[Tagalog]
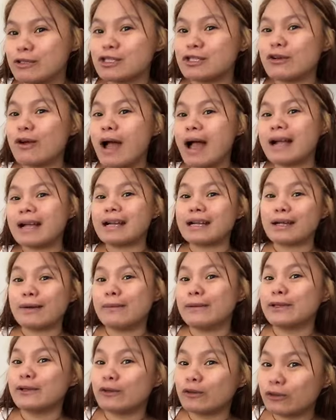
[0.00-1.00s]
So, ang
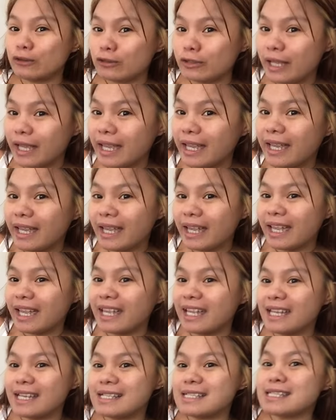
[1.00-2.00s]
gagawin ko today
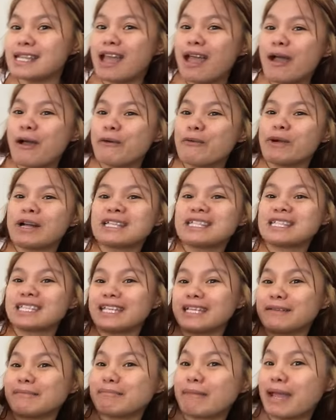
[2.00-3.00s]
is what's
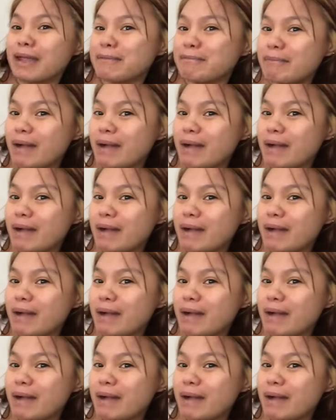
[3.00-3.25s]
in my